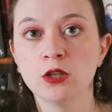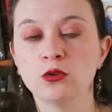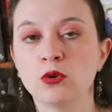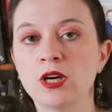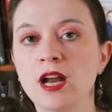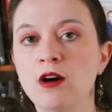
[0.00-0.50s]

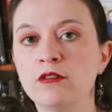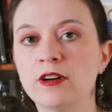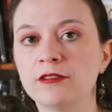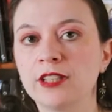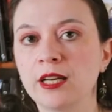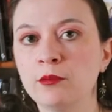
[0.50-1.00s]
Donc là, on
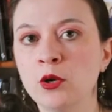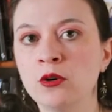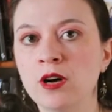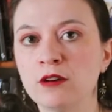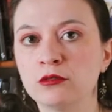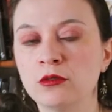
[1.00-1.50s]
va
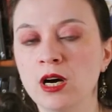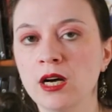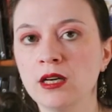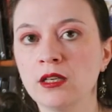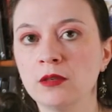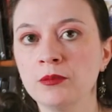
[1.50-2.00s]
vraiment
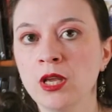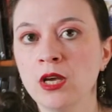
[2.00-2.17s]
avoir